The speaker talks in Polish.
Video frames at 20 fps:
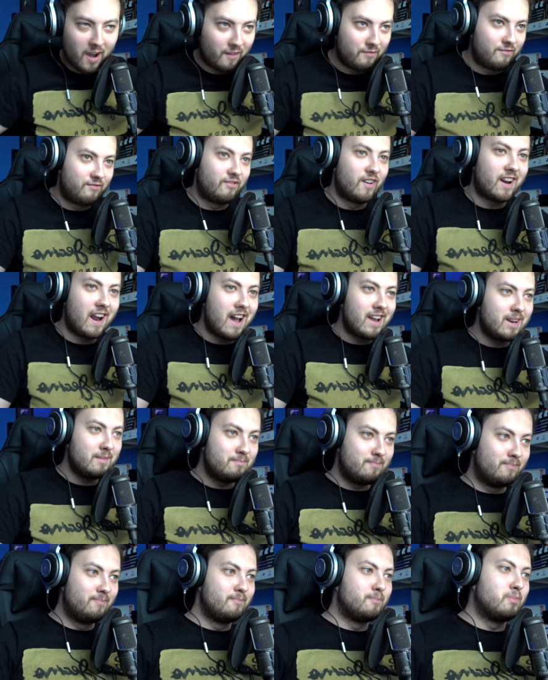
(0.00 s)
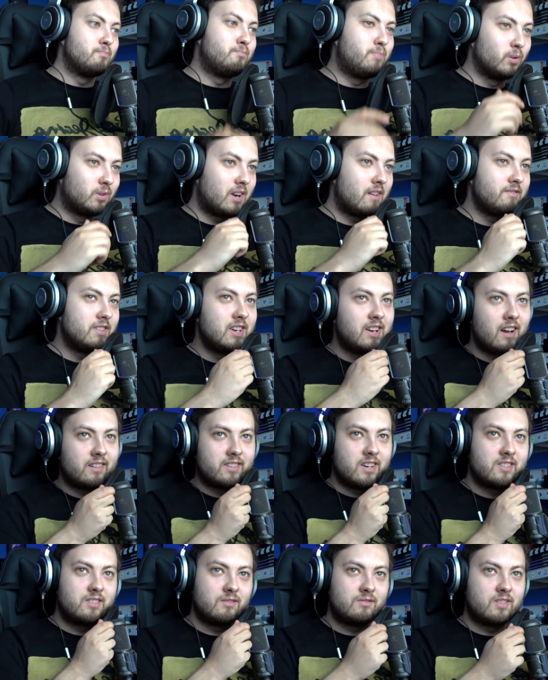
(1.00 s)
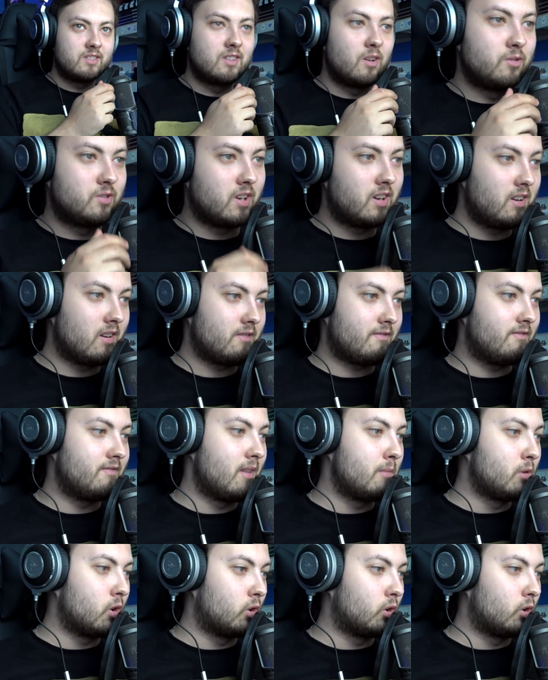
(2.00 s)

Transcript: jak Ferrari po, po trawnikach jeździł gdzieś na osiedlach, na